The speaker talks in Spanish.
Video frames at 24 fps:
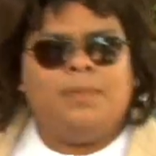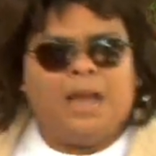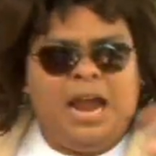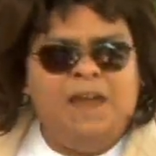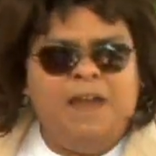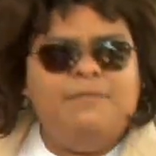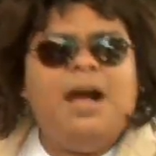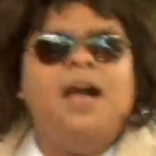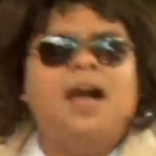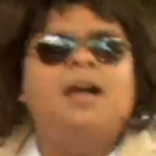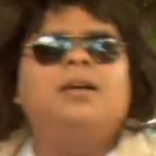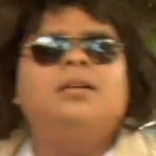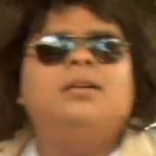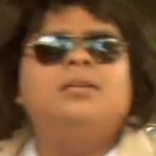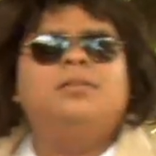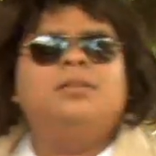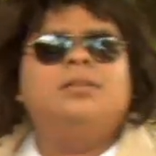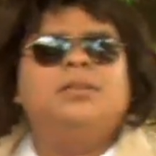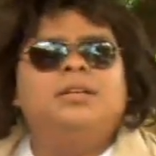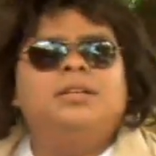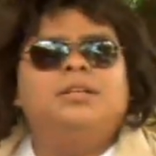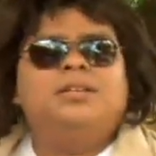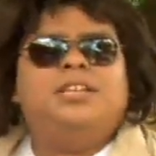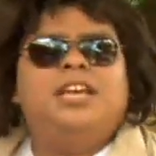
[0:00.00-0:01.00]
Ahí va.
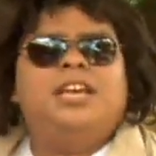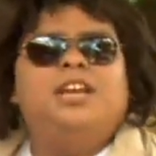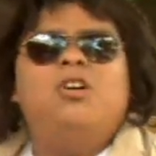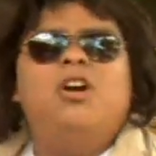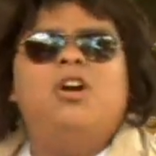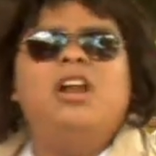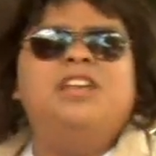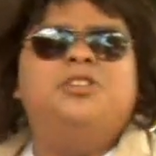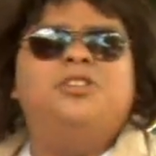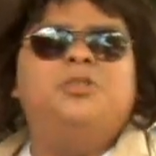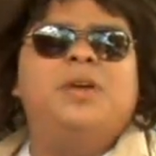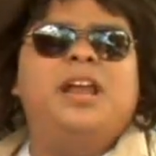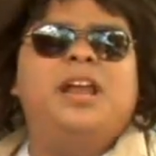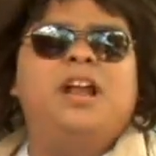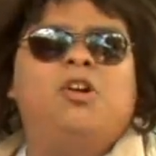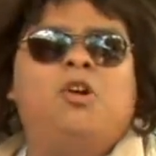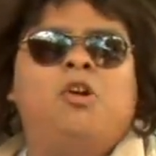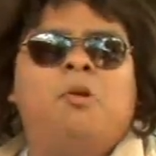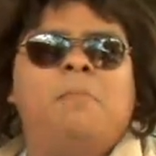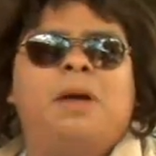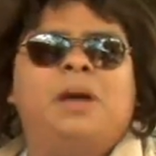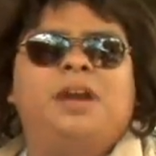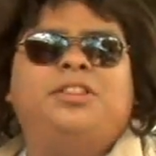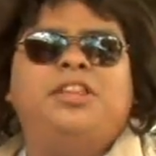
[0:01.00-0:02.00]
Si no las hubieran
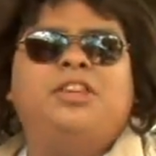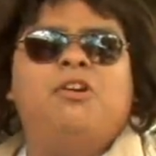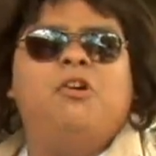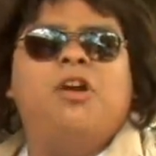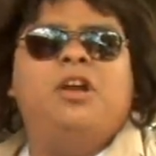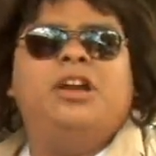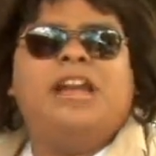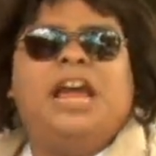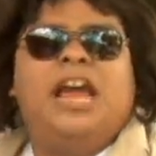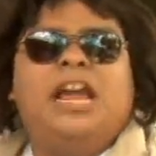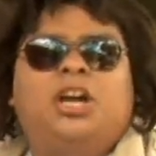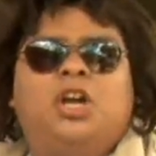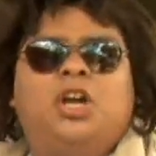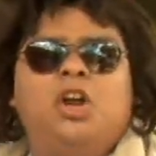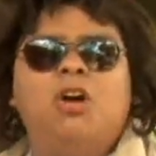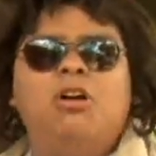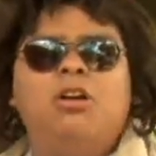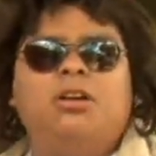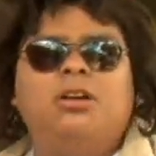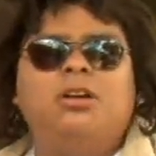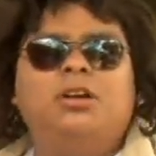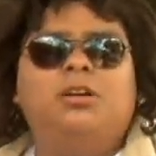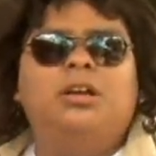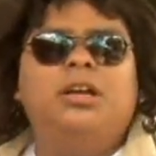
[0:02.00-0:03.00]
convertido en
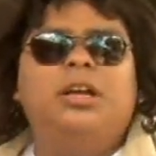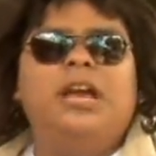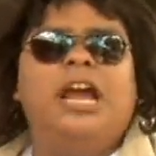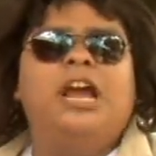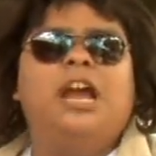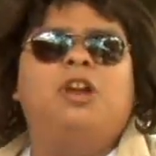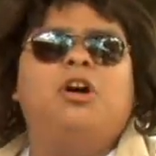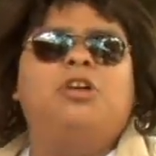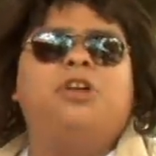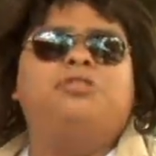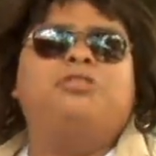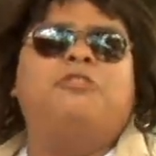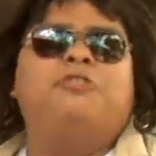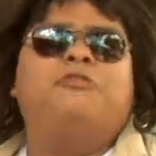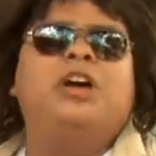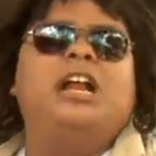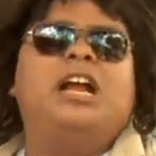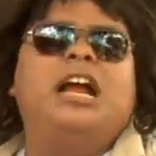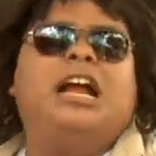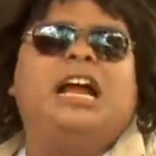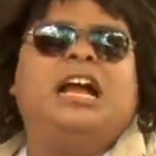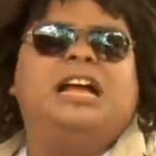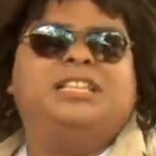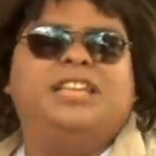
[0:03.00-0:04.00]
nightclub, el 8
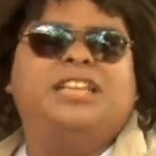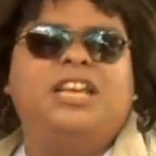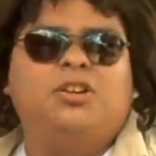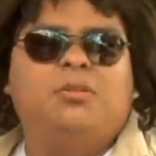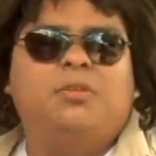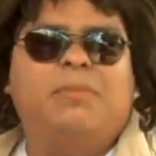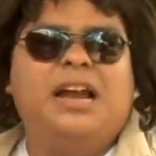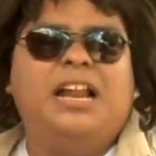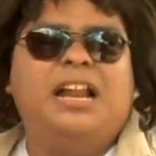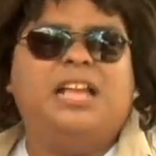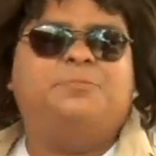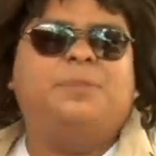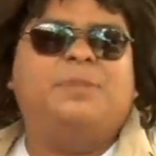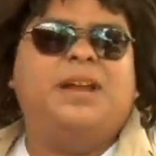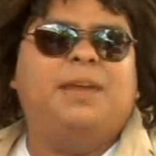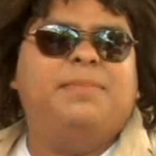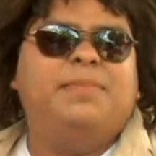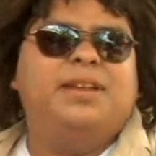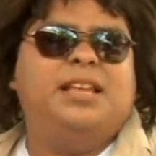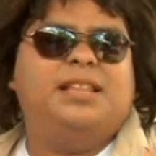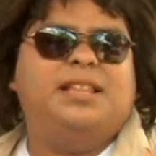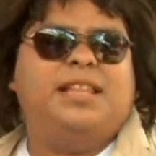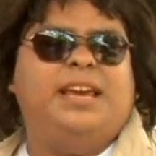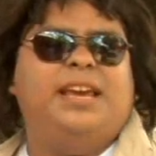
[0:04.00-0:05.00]
fuera casino, mae, las
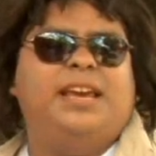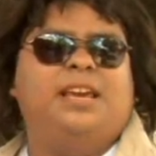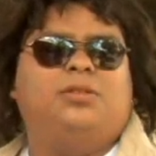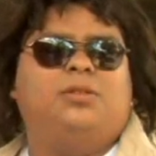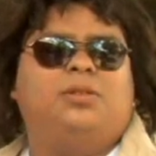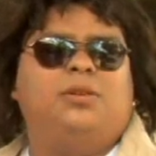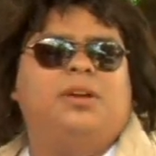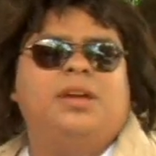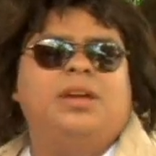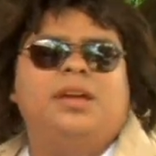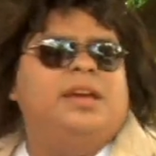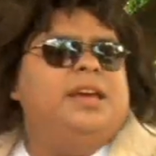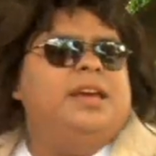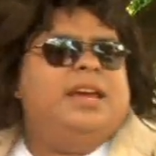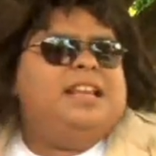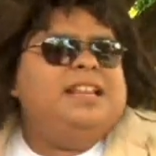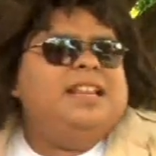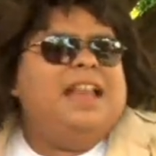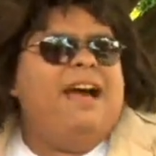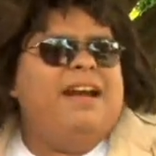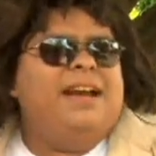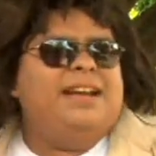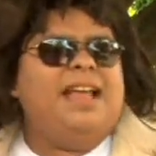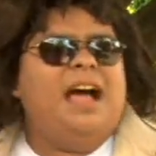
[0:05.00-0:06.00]
pirámides de Egipto. Es
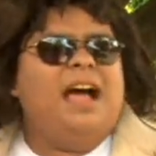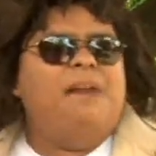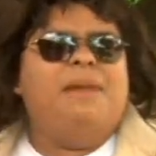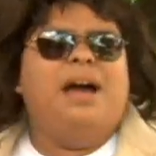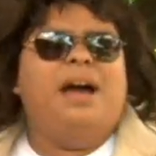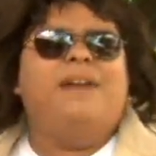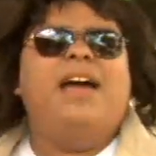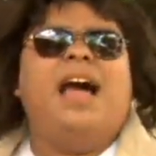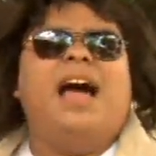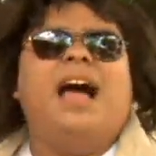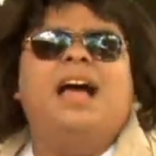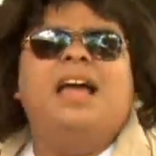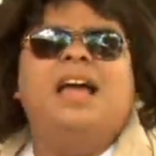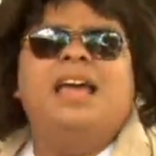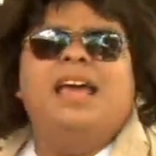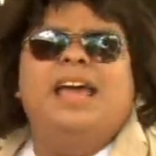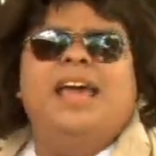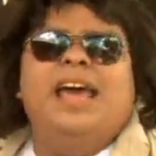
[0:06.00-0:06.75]
la dama, vea.